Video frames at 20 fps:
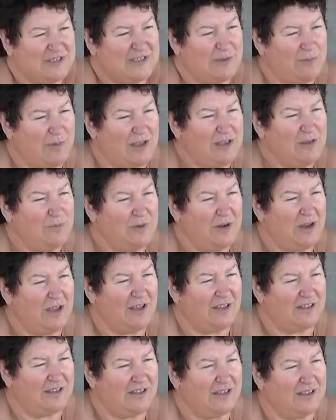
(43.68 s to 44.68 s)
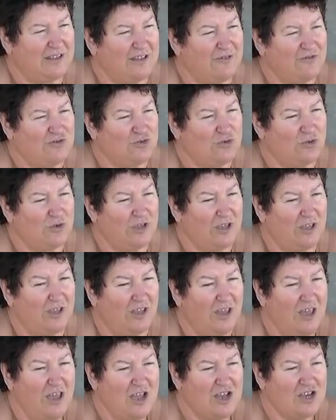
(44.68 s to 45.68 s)
себя неприятно это все, и
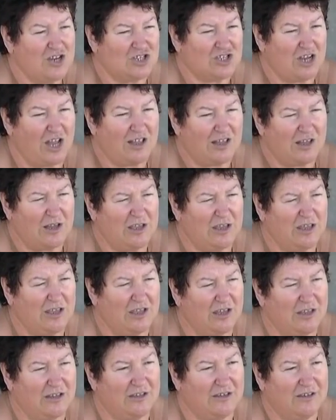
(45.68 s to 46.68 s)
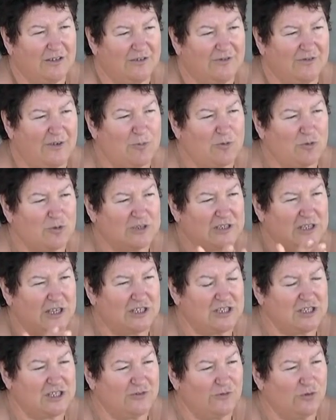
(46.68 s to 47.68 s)
жалко, и вопросы, от
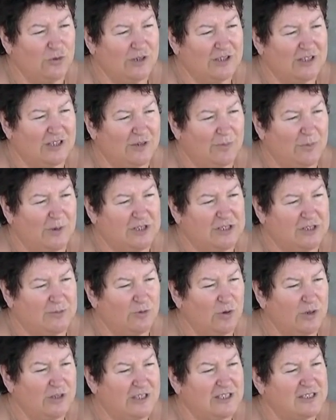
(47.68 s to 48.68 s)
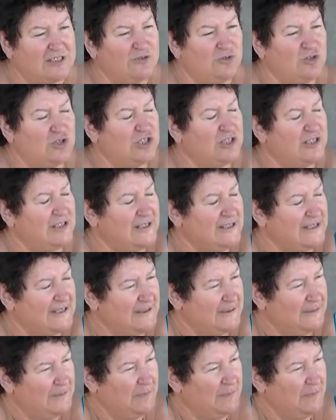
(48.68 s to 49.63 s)
чего это, почему это случилось.